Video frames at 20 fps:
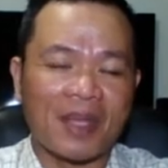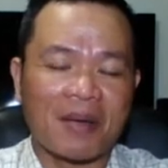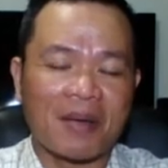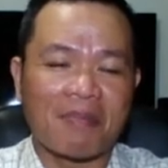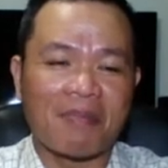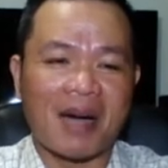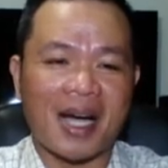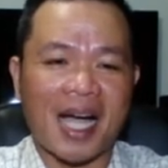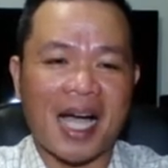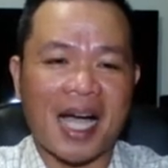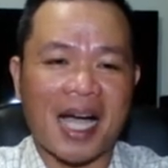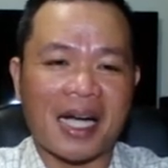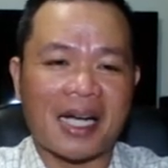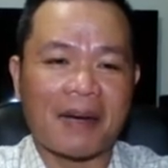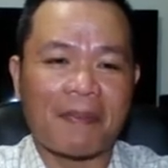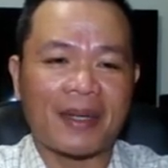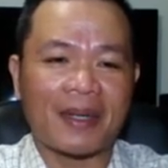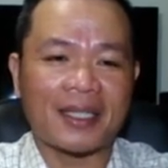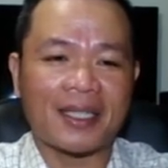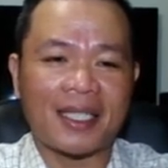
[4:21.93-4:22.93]
mga
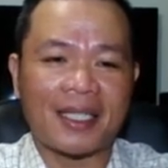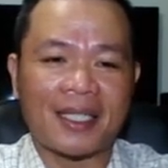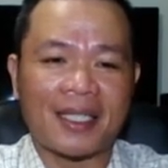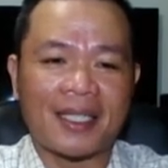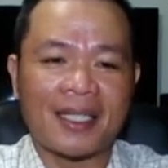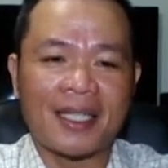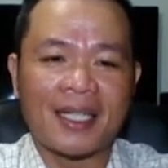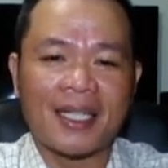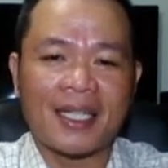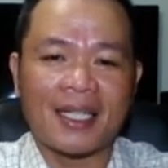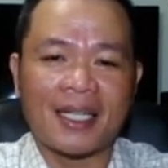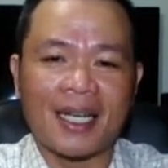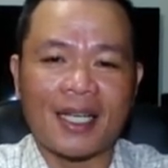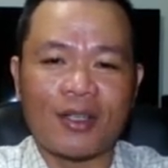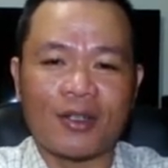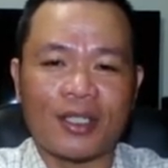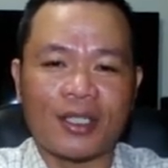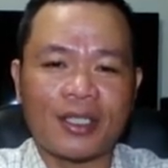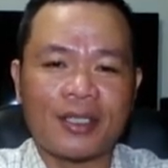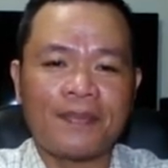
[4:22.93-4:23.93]
kapatid.
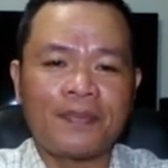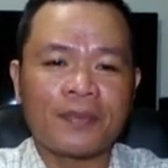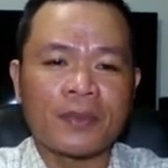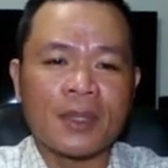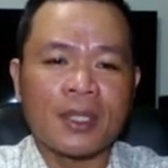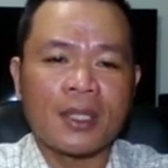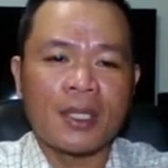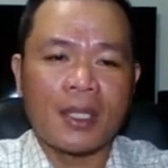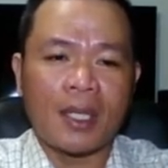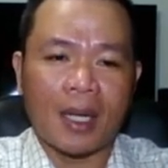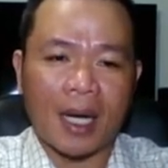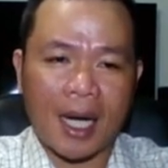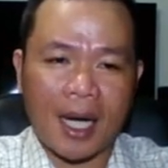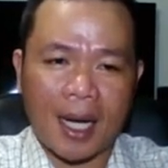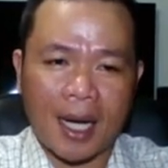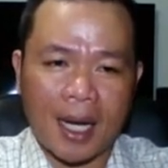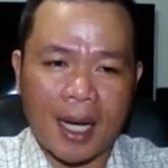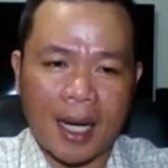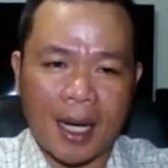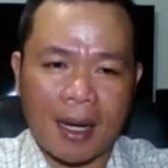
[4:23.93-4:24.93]
Ngayon,
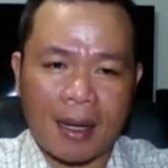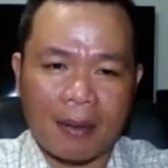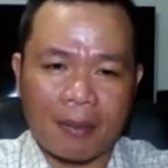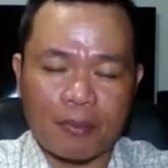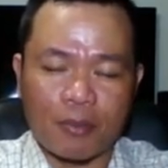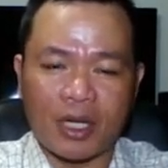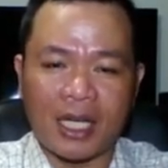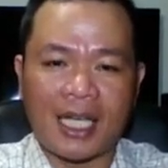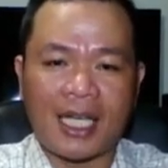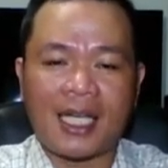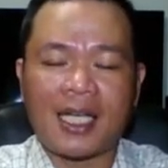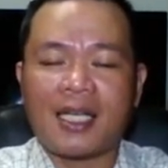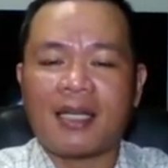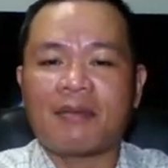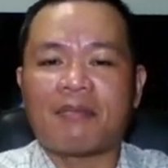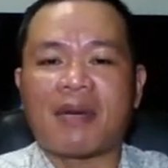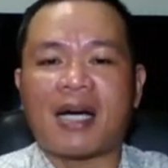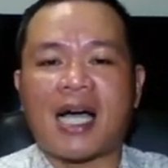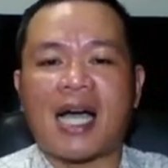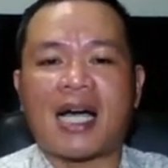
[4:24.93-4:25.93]
uh, muli
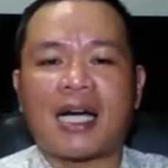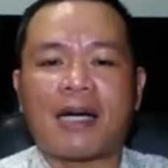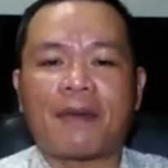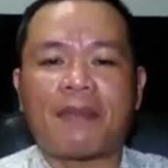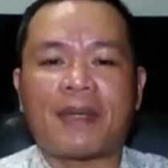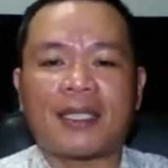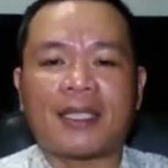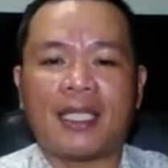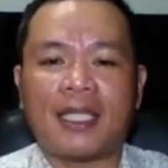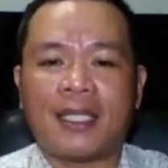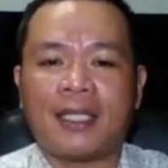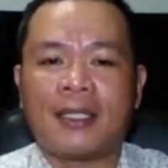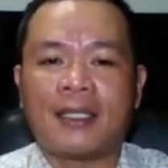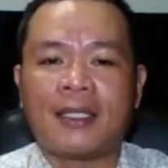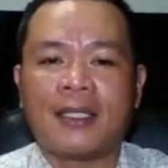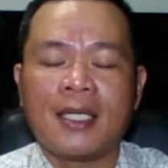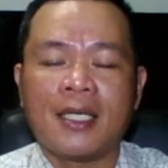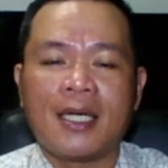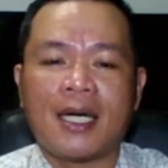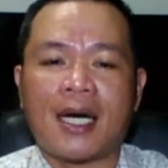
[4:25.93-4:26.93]
mga kapatid,
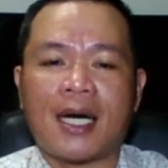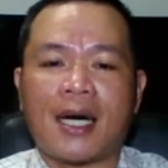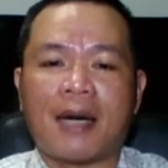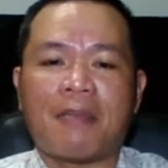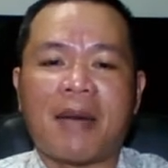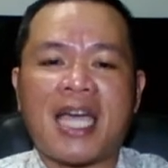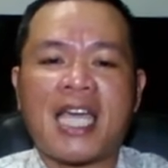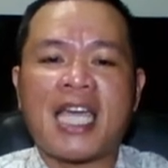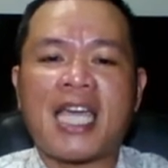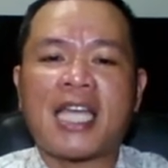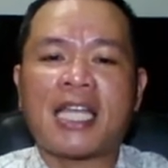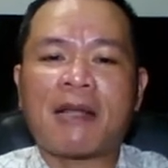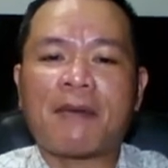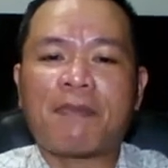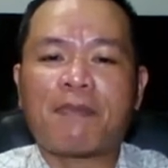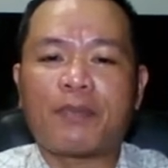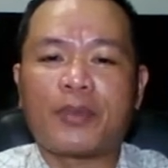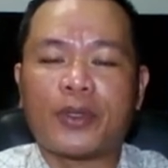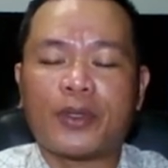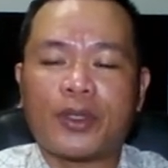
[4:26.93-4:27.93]
uh,
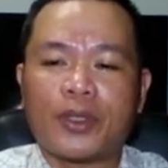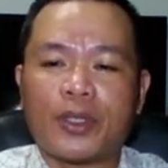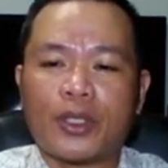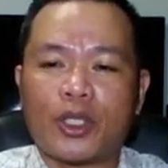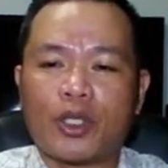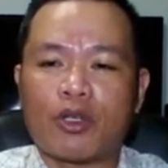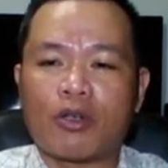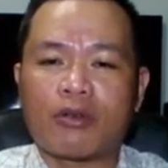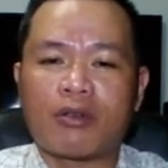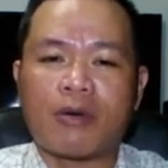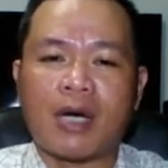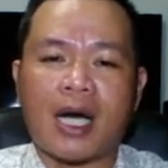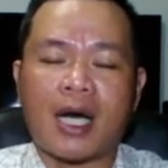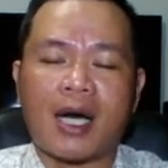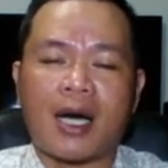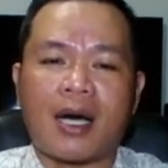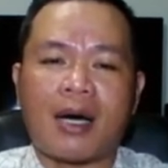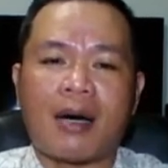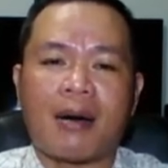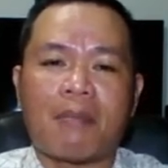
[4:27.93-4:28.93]
mahirap po yung
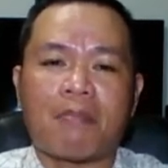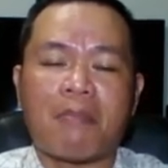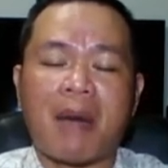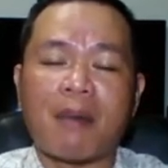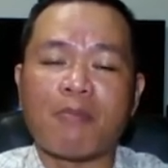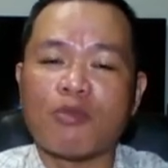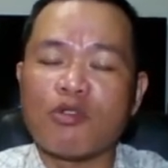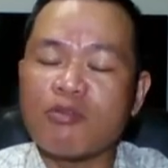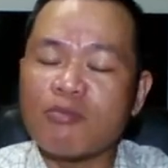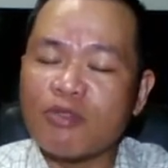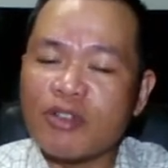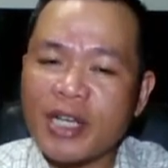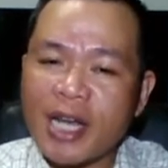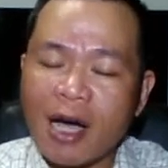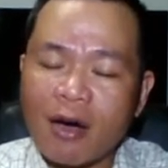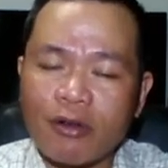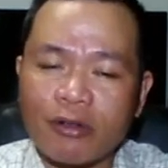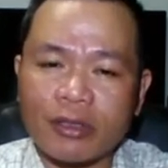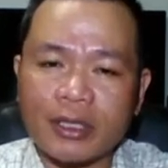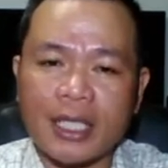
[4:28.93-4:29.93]
uh, ah,
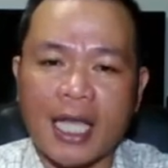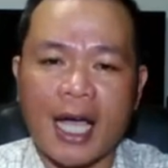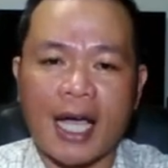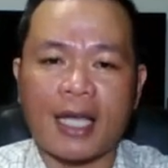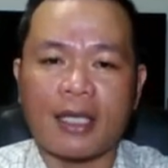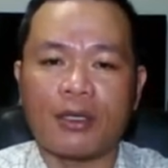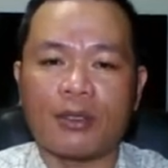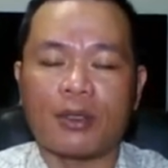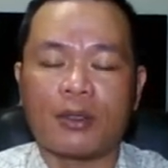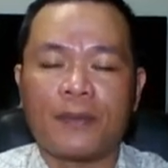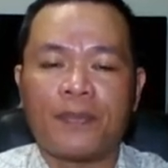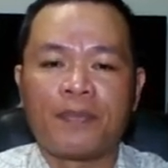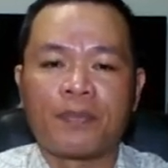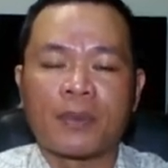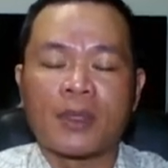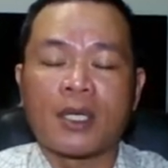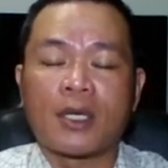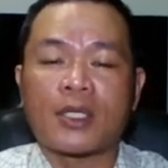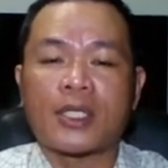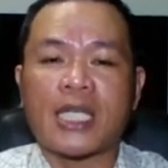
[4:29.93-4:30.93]
mamumunaho tayo
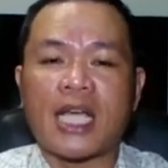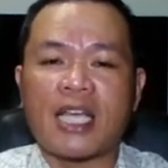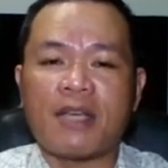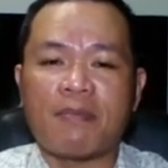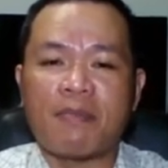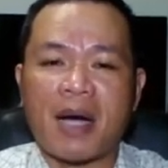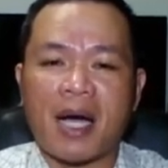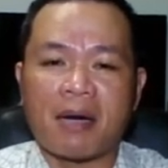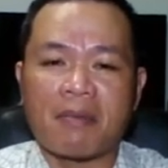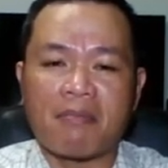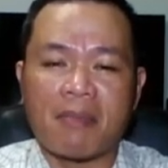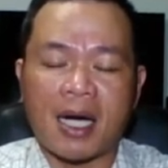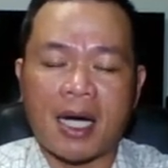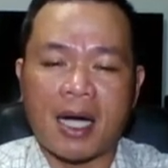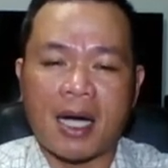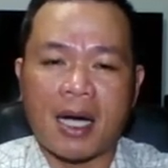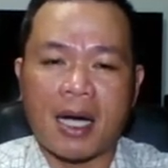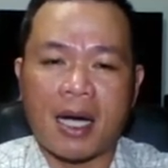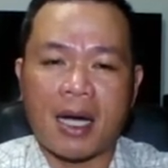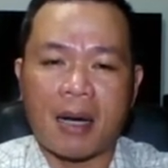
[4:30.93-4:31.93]
sa ibang
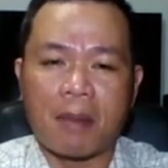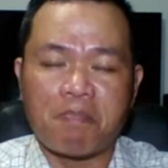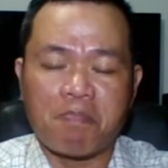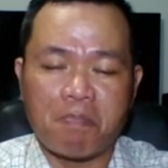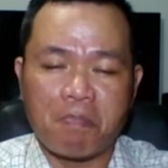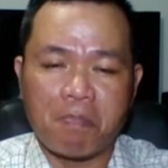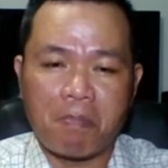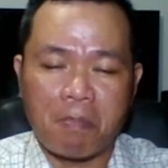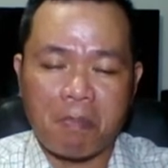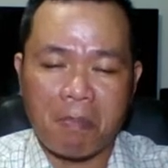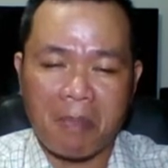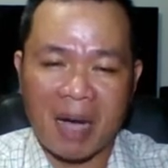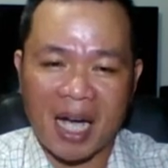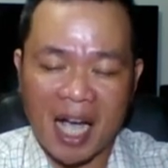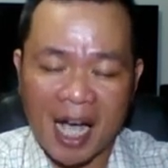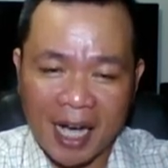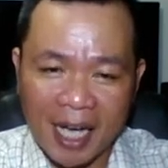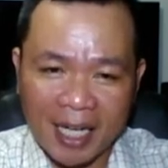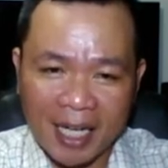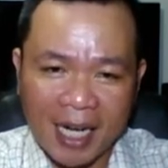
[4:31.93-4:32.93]
mga
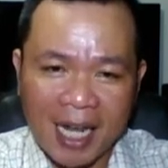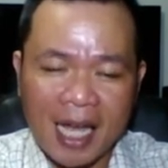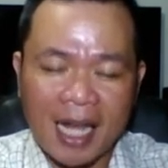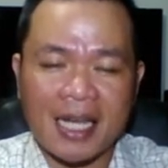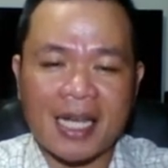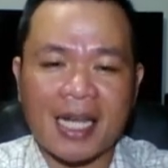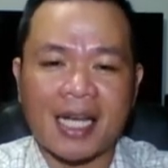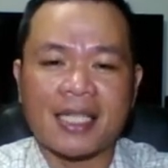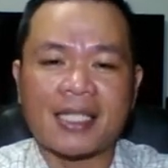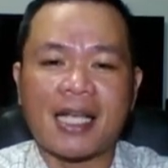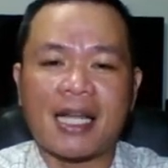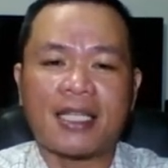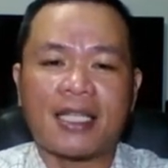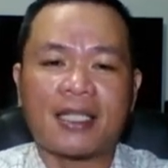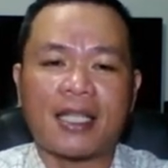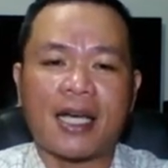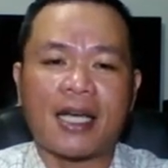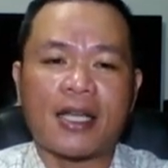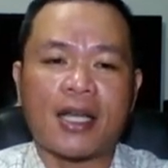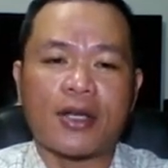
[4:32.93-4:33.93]
mga ngaral ng
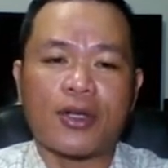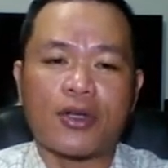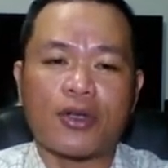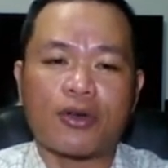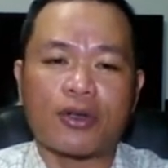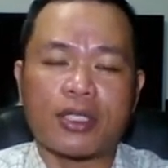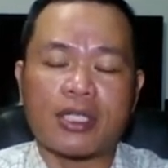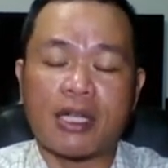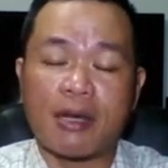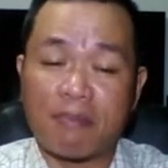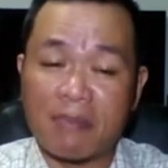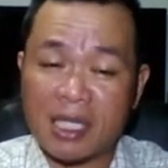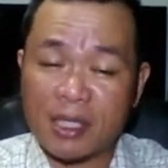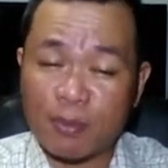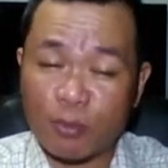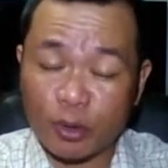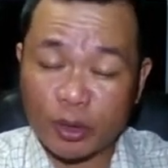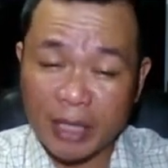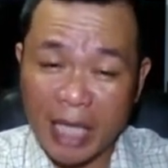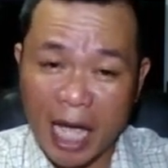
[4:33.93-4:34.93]
salita ng Diyos na
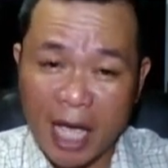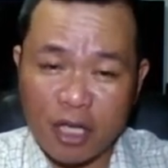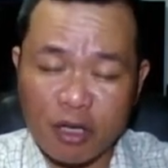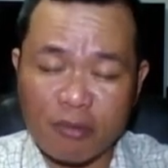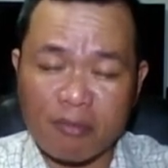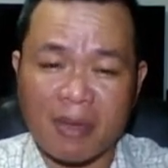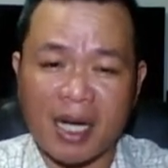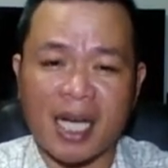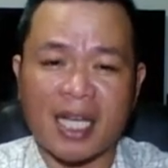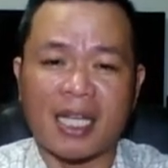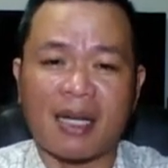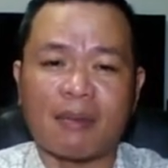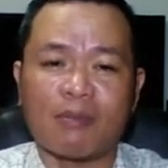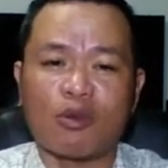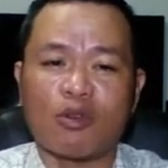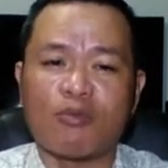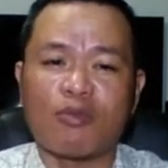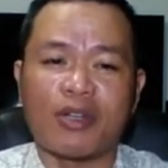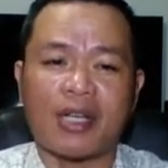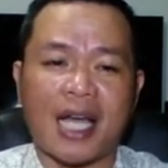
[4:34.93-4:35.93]
mismo tayo mga
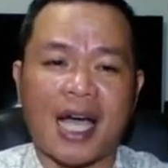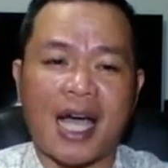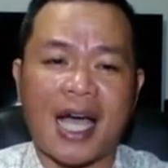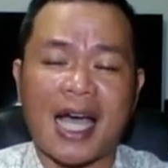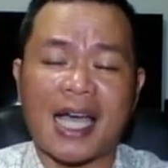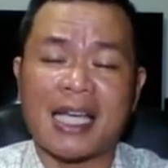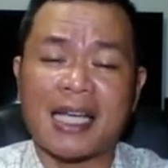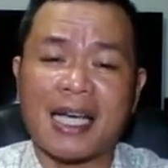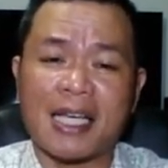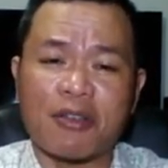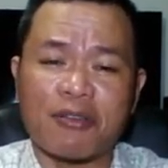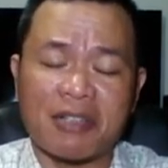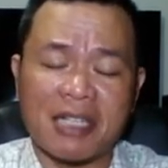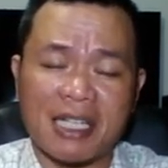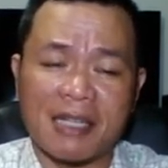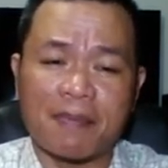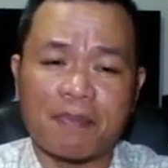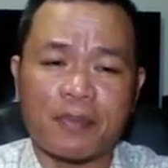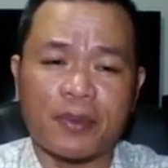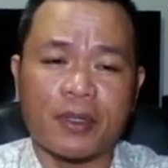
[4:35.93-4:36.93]
namumuna ay gayon
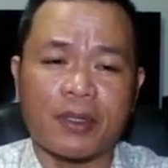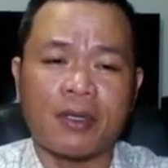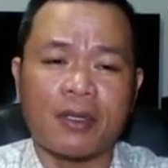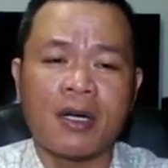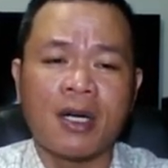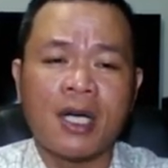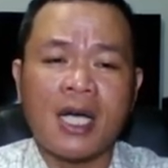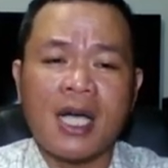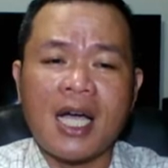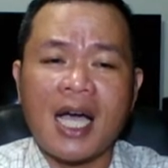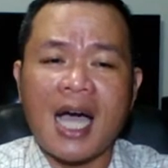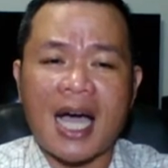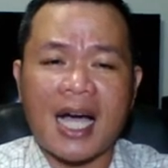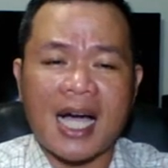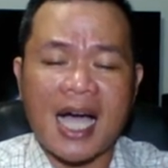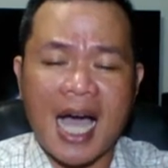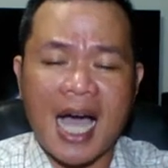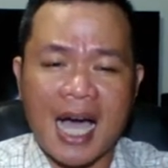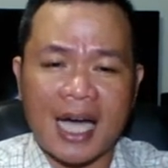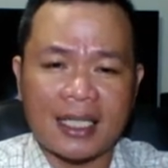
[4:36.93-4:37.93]
din po
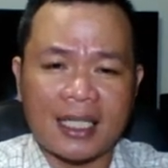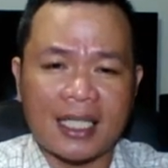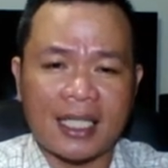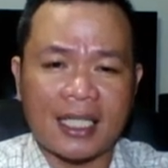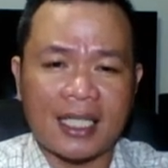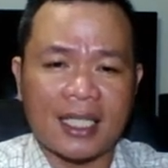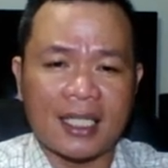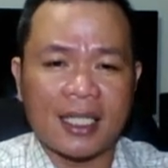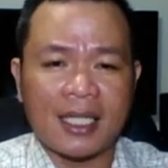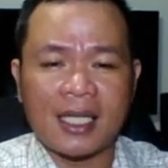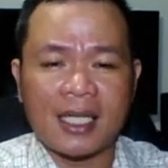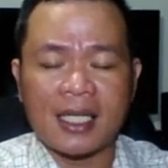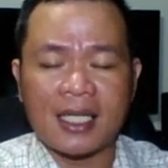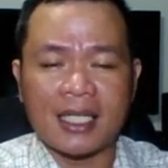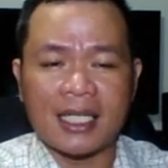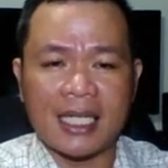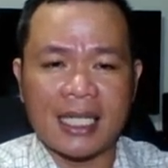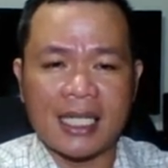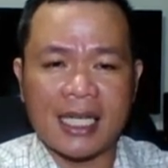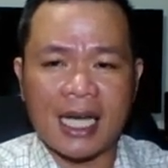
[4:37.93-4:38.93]
ang ating
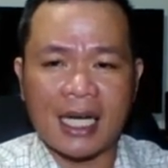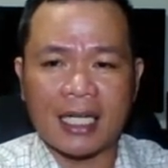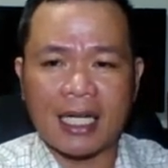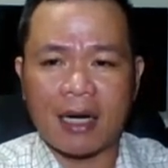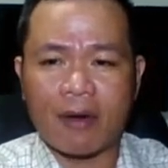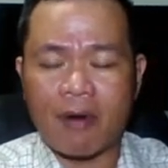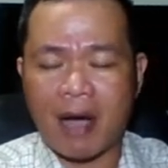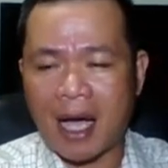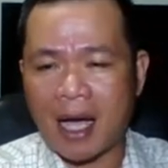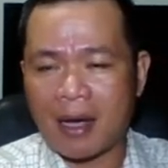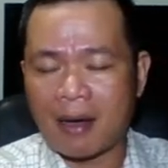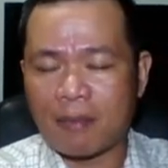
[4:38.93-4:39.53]
ginagawa.